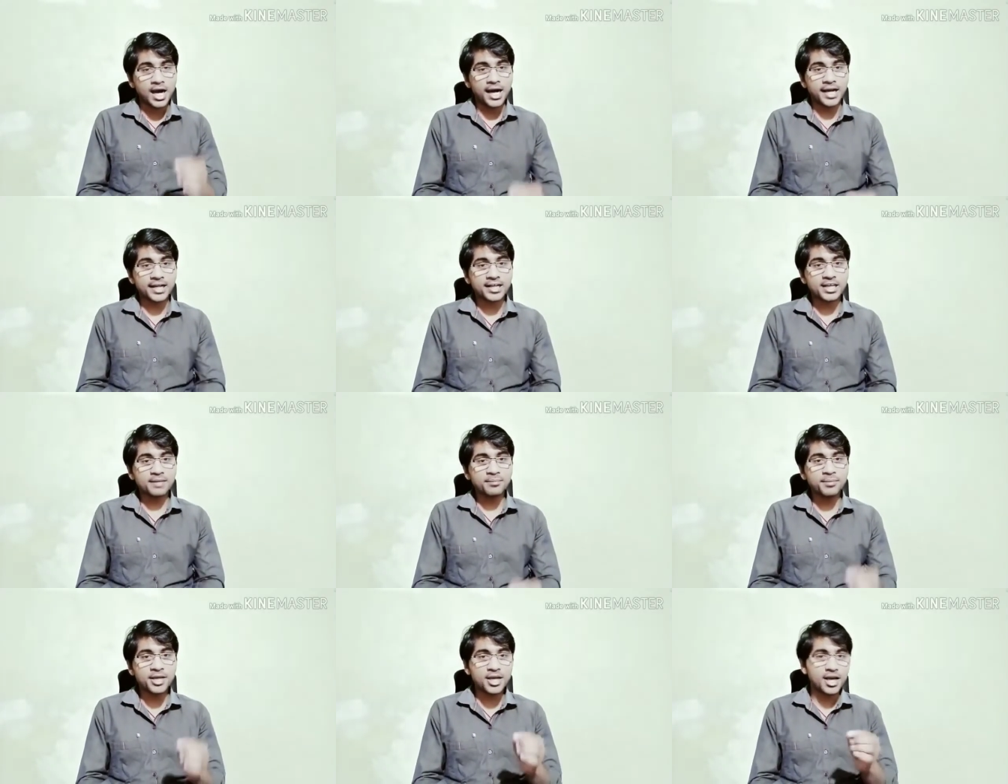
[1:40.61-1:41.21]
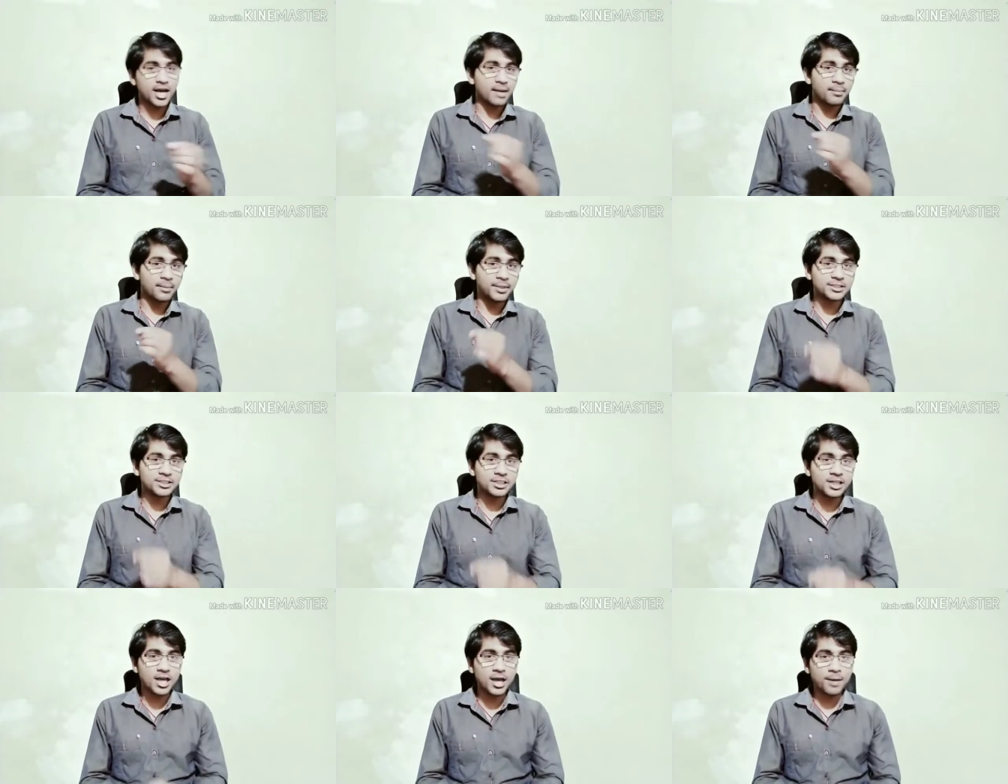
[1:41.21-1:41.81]
आखिर में
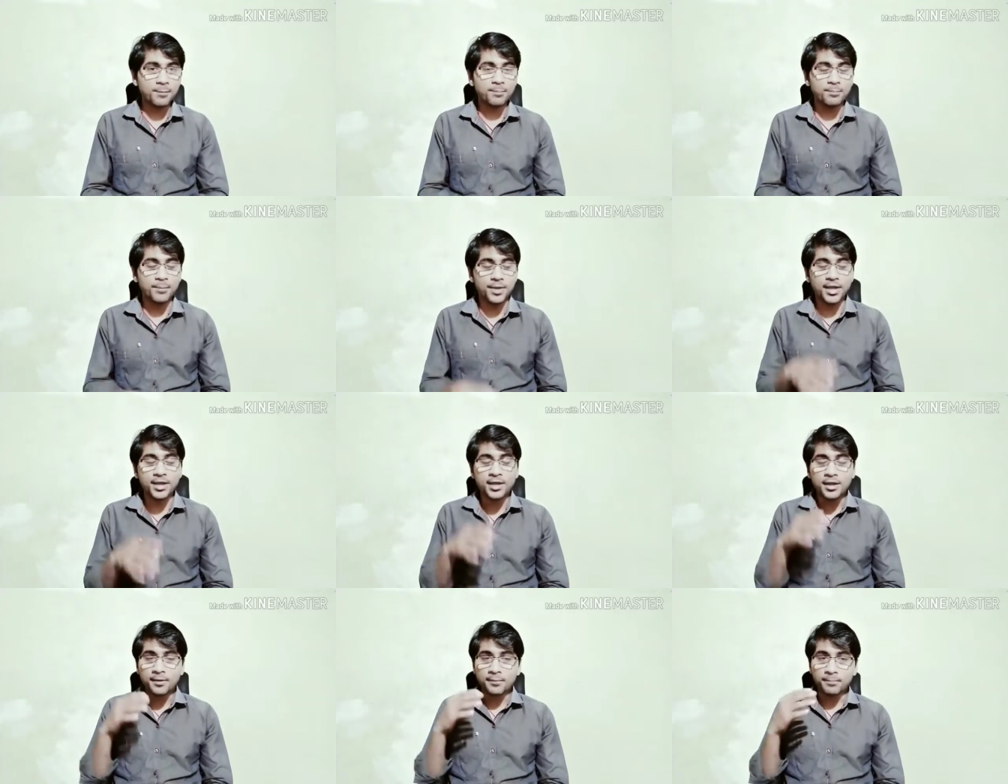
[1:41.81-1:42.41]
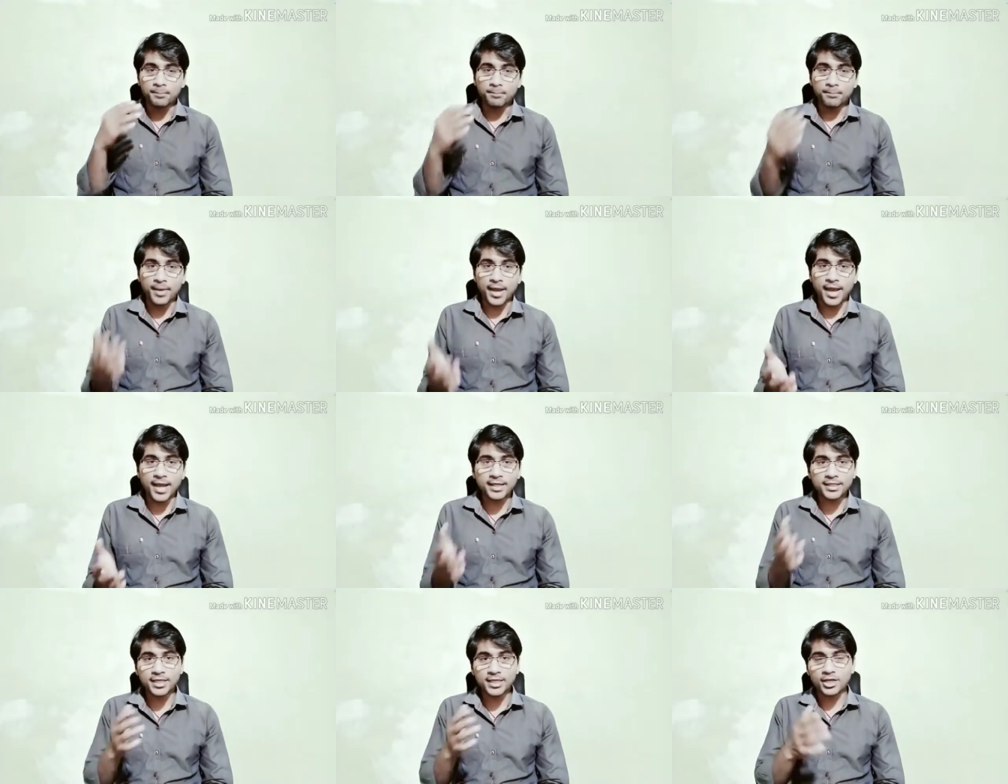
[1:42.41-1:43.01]
अमेजन ऐप में
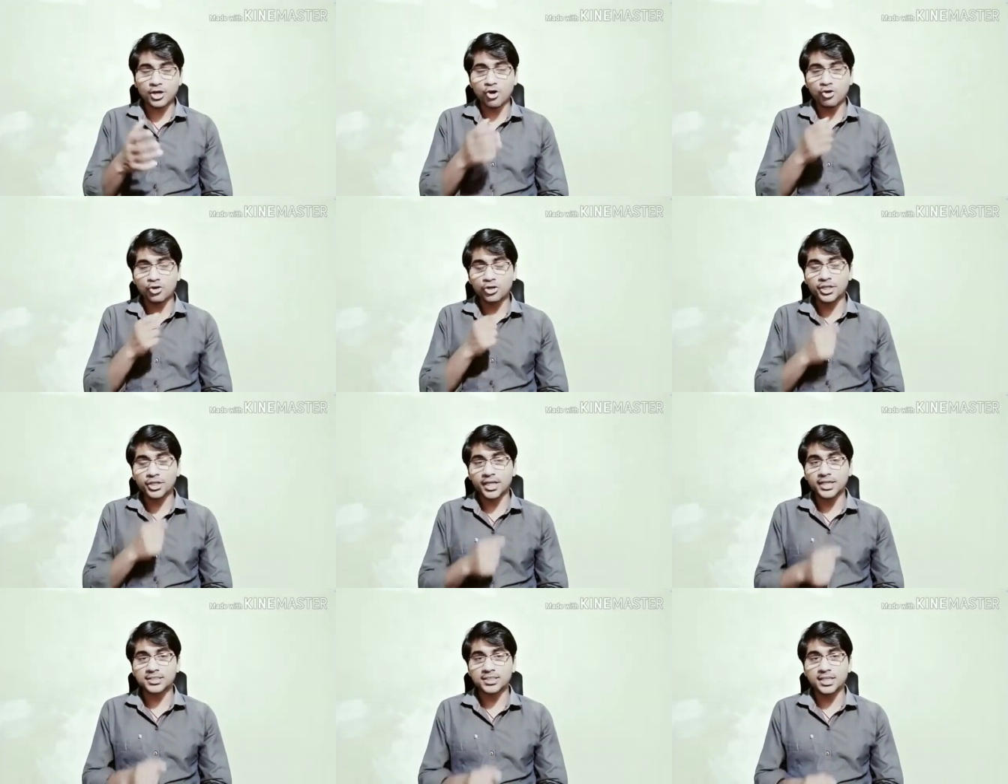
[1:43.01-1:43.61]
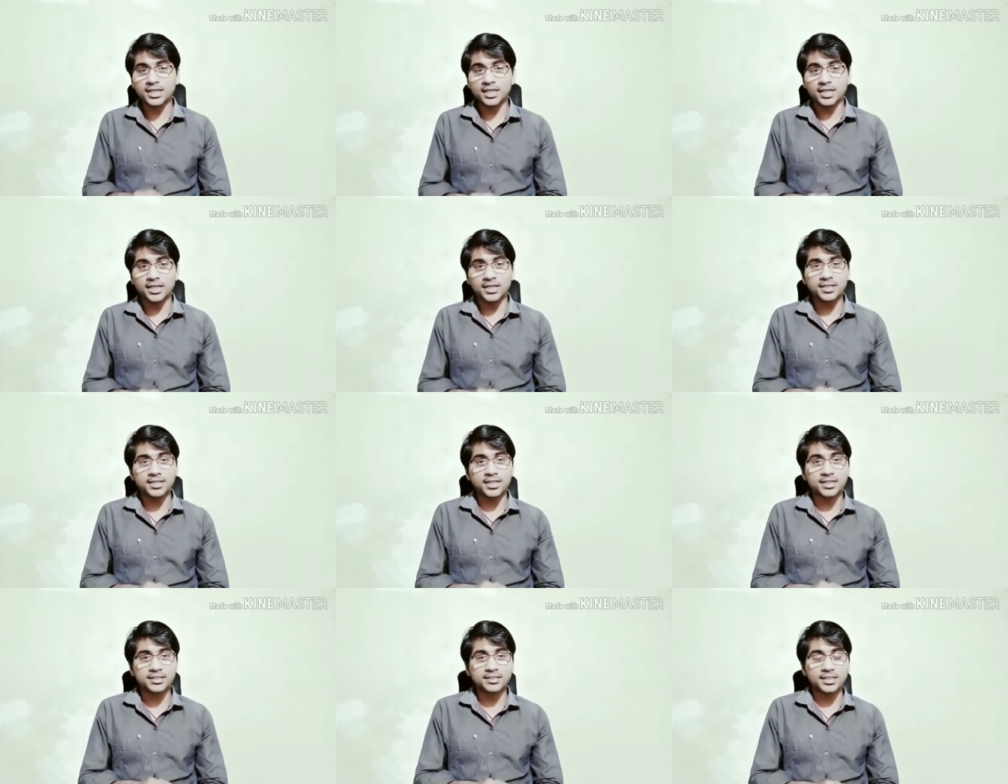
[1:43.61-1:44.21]
बैंक अकाउंट कैसे
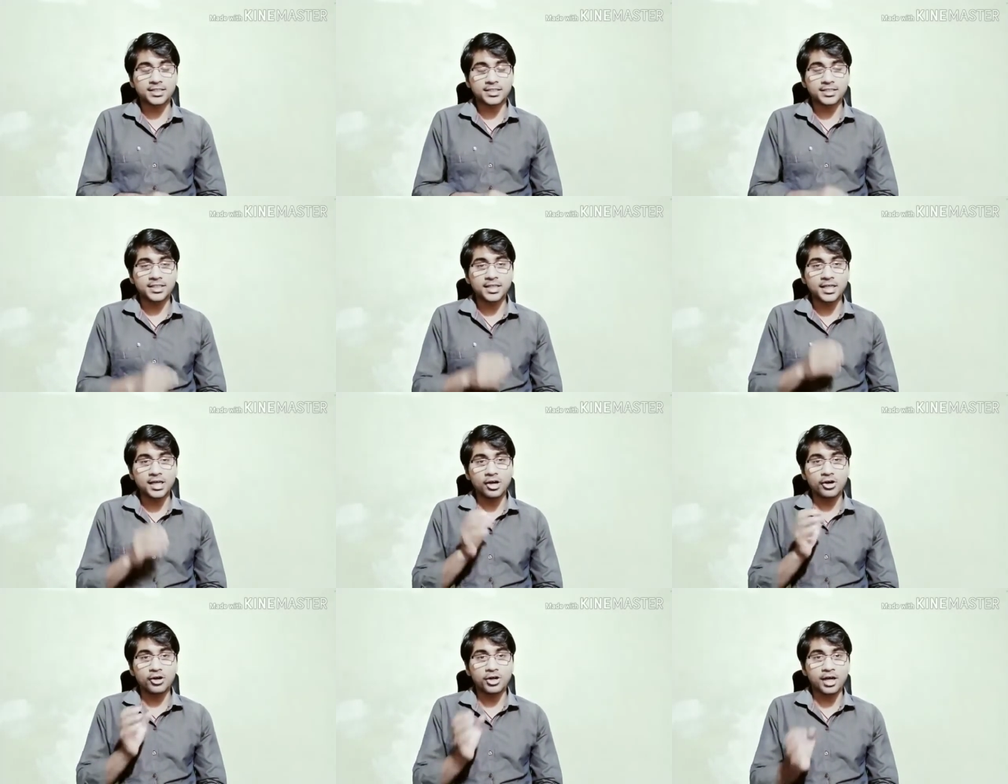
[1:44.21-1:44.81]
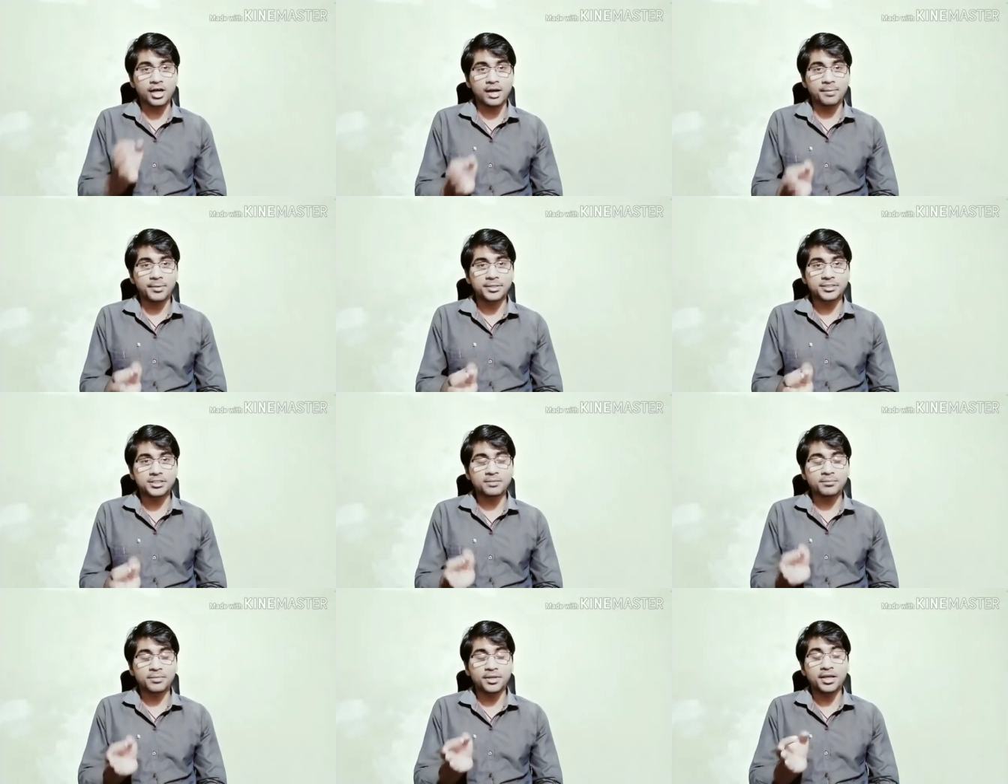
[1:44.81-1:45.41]
लिंक कर सकते हैं और
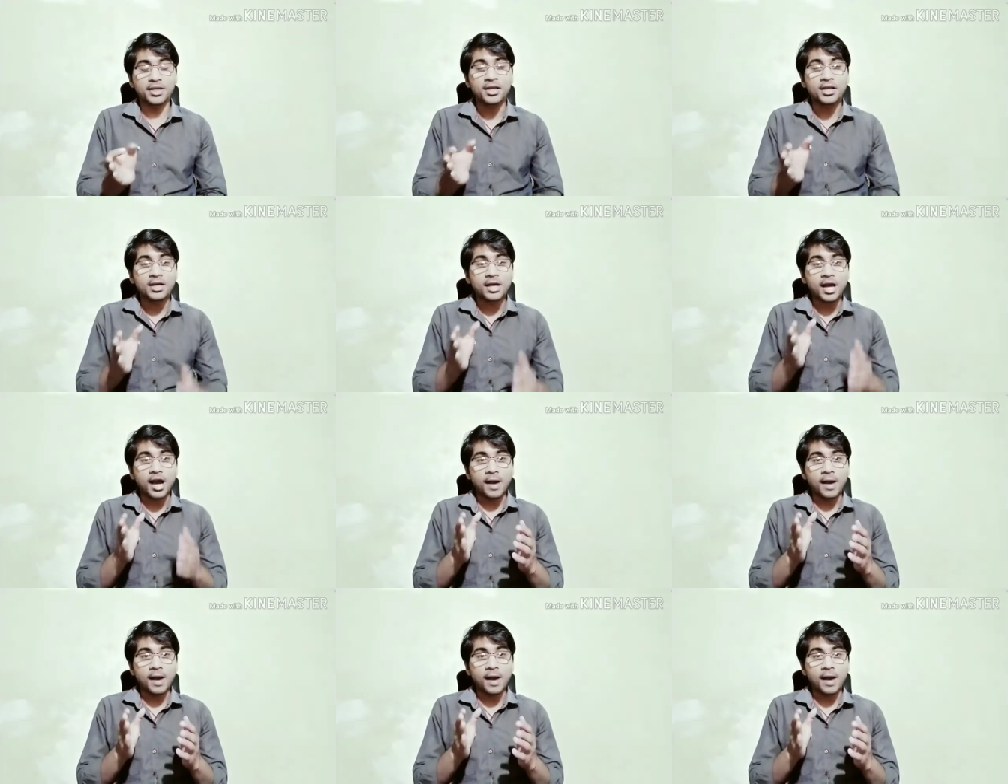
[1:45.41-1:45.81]
अमेजन में